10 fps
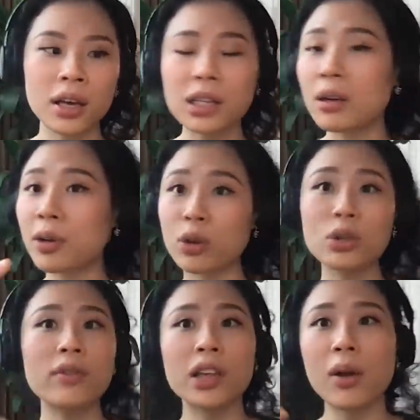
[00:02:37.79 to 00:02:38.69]
bình thường mình
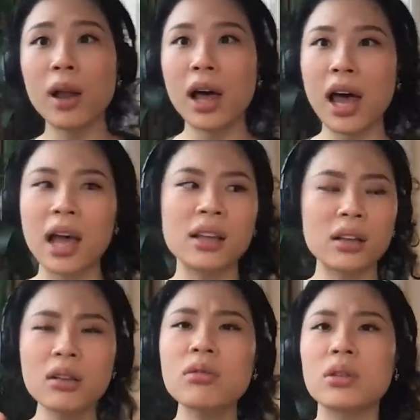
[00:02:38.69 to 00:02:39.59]
nói chuyện với nhau là à
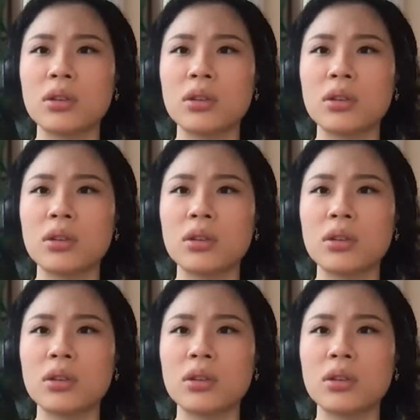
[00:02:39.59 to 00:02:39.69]
nhận thức